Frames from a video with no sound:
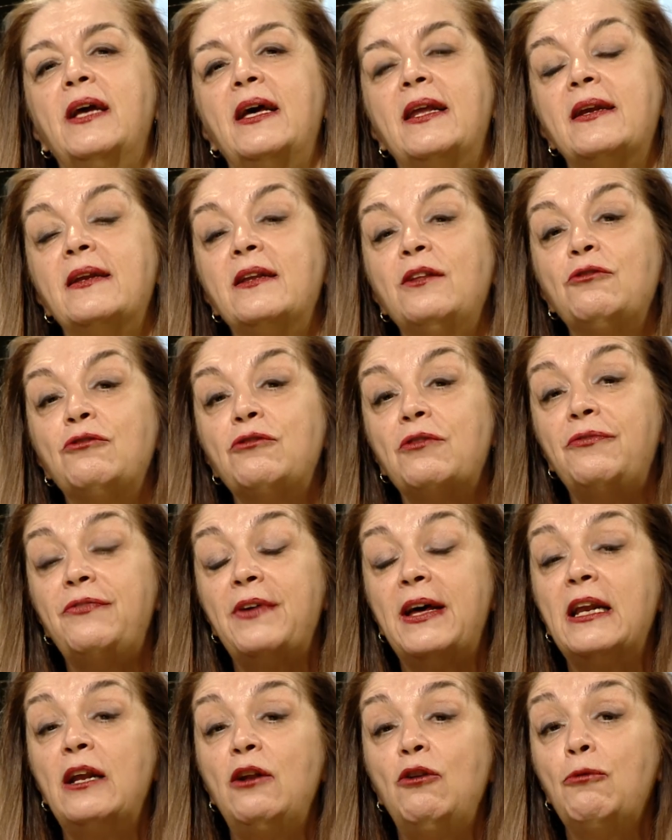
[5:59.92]
che era ridotto a
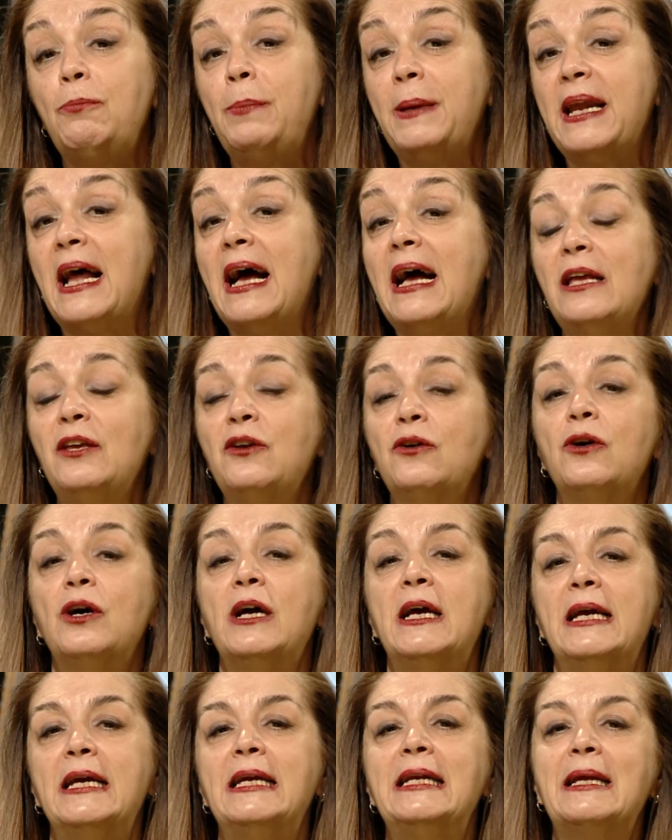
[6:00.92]
fare
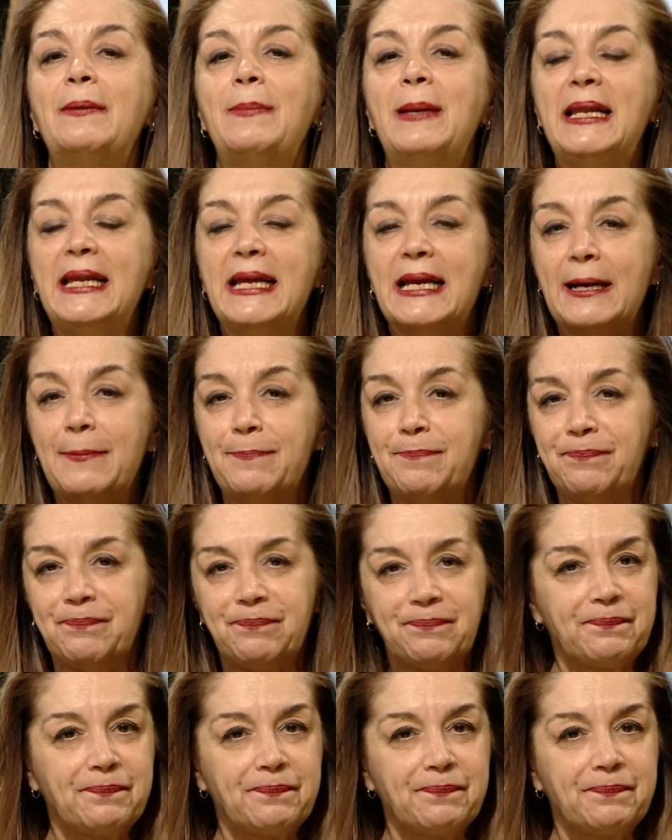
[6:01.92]
l'operaio in America,